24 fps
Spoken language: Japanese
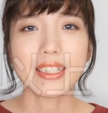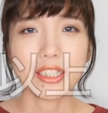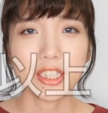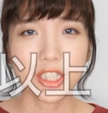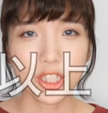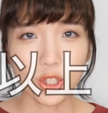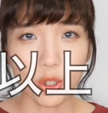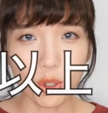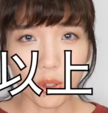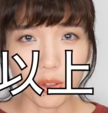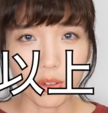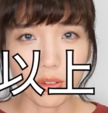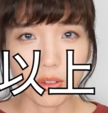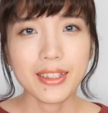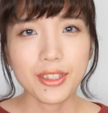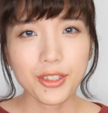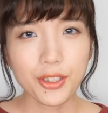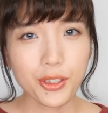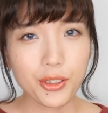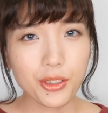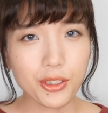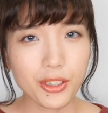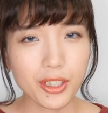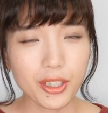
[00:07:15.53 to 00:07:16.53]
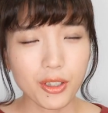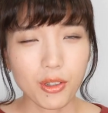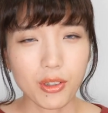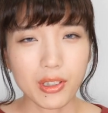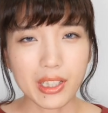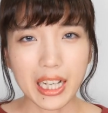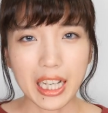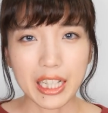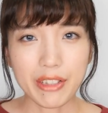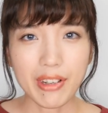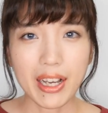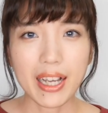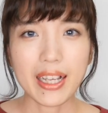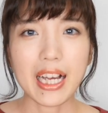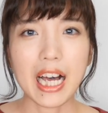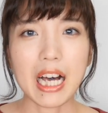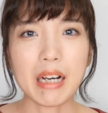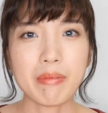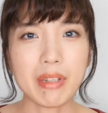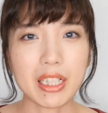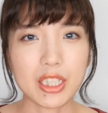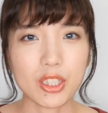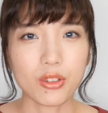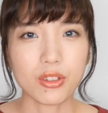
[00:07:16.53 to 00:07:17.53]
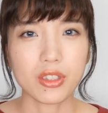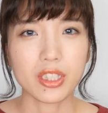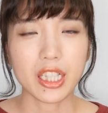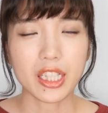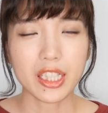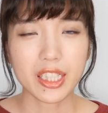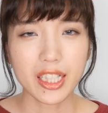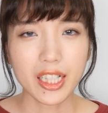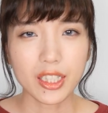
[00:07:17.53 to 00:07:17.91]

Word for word: 以上ということで、今回は Amazon 激